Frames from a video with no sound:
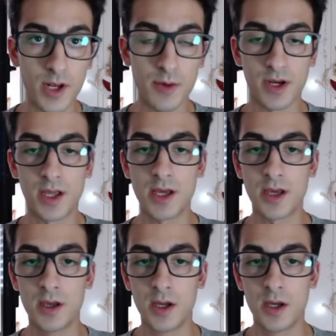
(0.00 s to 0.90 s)
perché
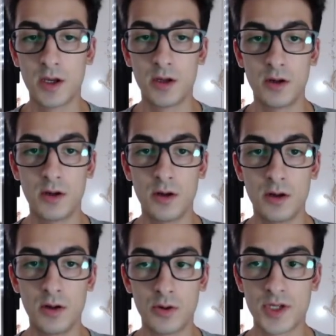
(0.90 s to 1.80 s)
eh,
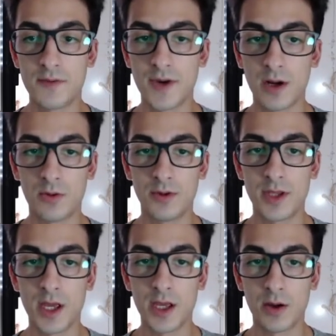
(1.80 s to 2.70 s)
lo si fa con
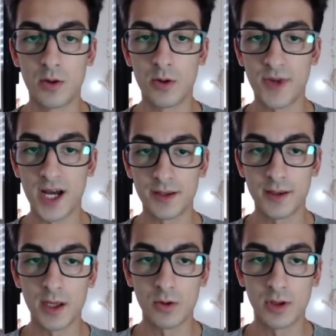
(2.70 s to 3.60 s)
dei comandi,
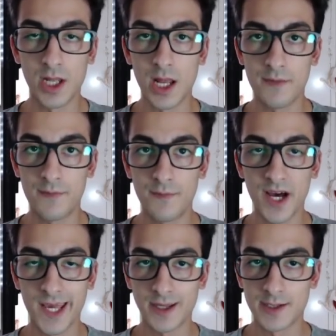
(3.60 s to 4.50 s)
con delle
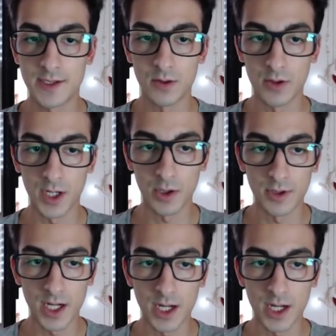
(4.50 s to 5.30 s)
variazioni, con delle